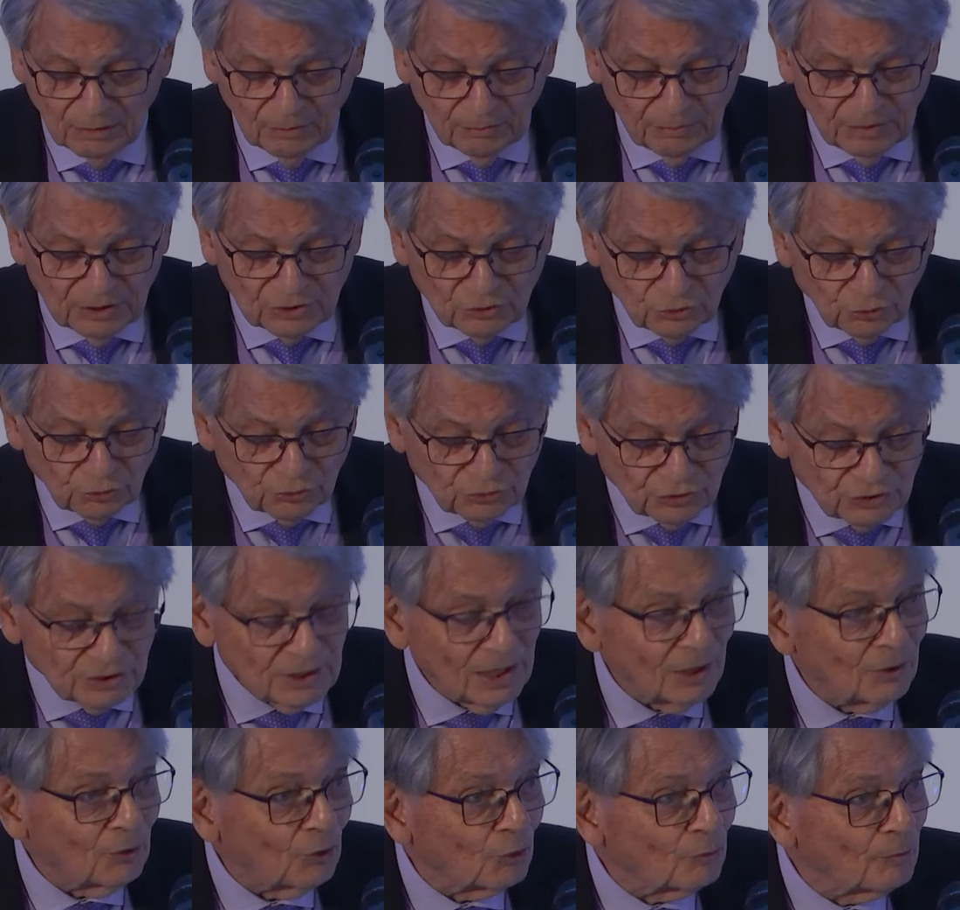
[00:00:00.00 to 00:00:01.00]
mais aussi
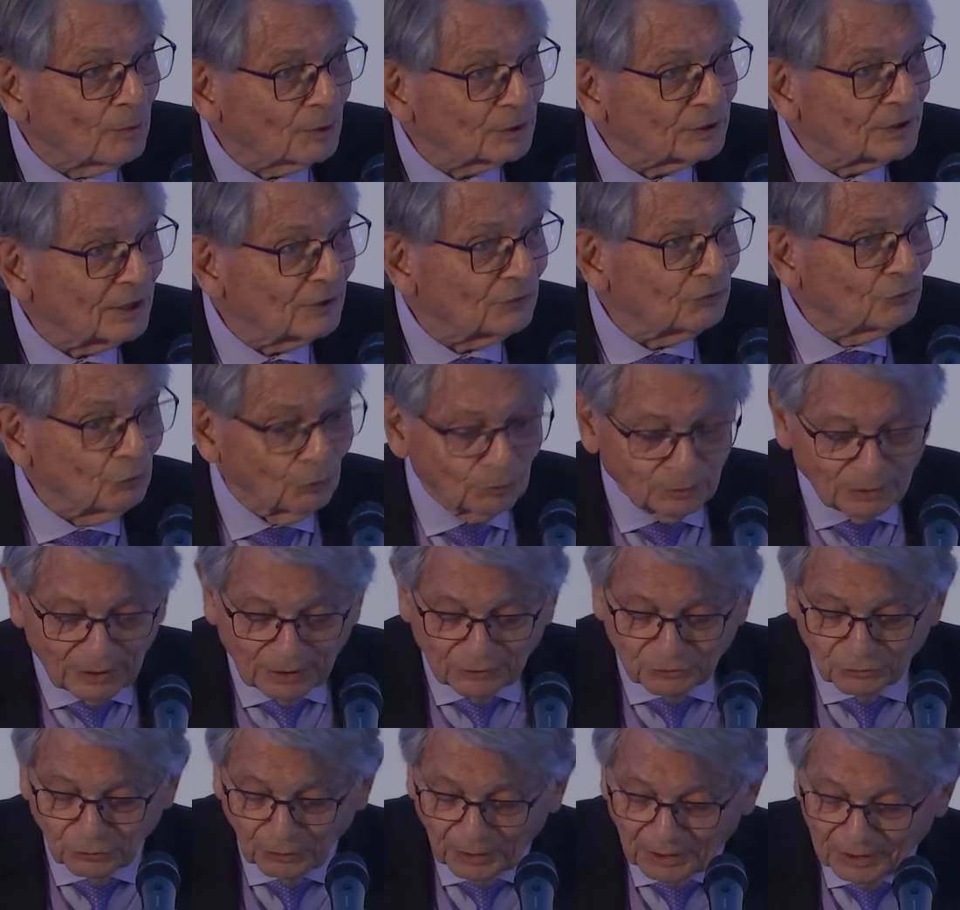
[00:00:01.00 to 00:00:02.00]
à l'augmentation de la
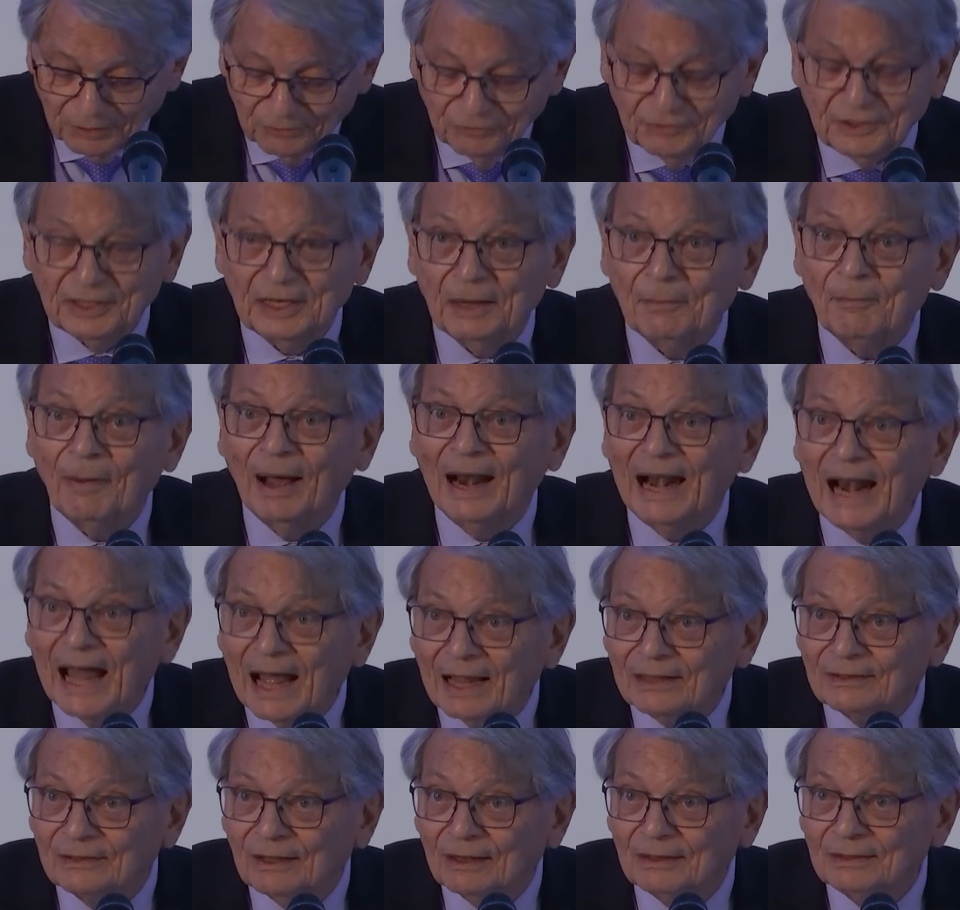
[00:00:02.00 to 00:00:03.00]
durée de vie des
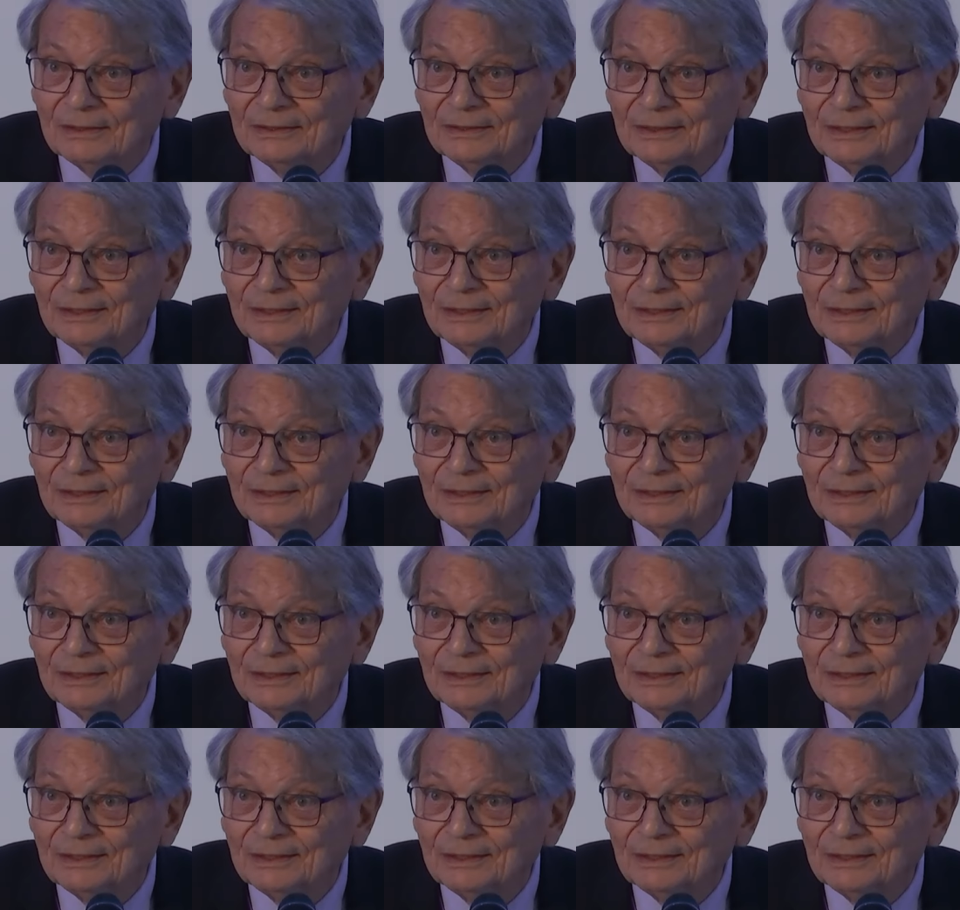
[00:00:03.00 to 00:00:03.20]
malades,